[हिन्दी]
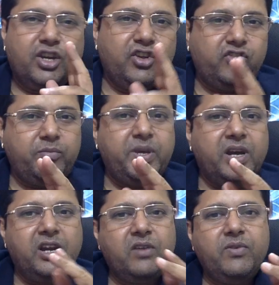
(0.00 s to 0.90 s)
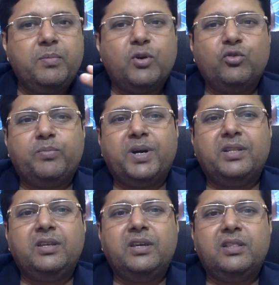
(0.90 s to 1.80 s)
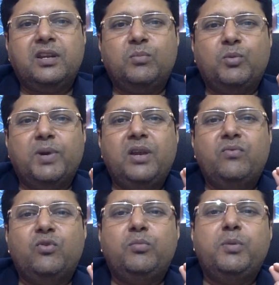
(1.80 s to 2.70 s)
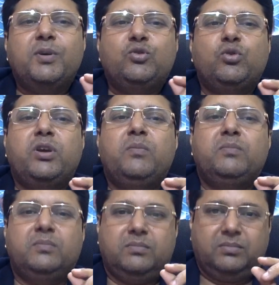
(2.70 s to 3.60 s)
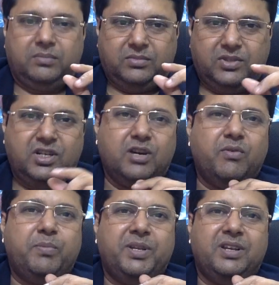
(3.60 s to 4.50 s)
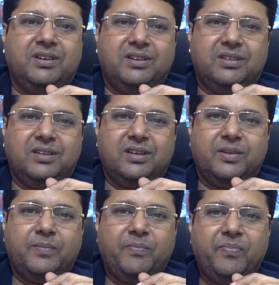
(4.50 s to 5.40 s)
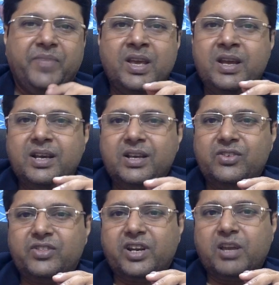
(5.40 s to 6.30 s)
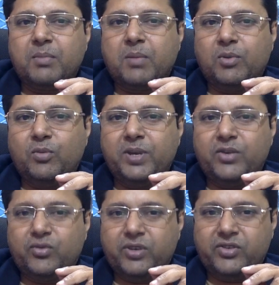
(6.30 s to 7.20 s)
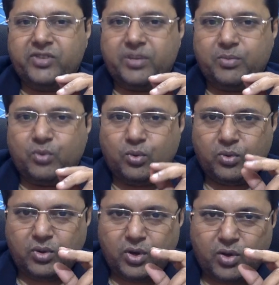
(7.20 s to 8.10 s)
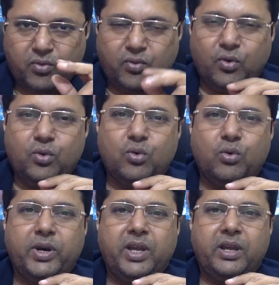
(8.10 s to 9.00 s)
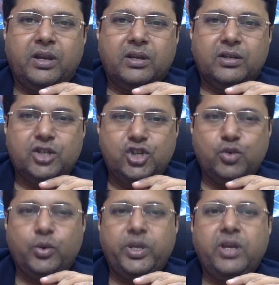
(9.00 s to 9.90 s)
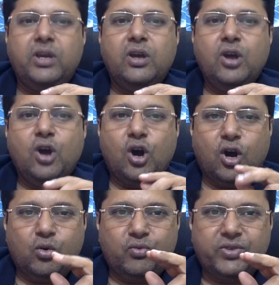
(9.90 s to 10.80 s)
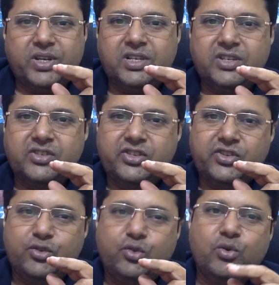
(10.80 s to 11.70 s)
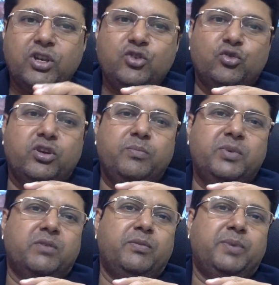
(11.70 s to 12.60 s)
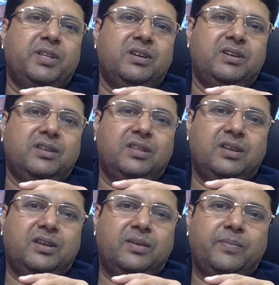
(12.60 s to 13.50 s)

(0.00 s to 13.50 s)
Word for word: किसी भी अन्य बीमा उत्पाद की तरह मोबाइल फ़ोन बीमा जोखिम कवर प्रदान करता है इस तरह के मामलों में इंश्योरेंस आपको फ़ोन खोने चोरी और नुकसान जैसी स्थितियों के लिए जोखिम कवर प्रदान करता है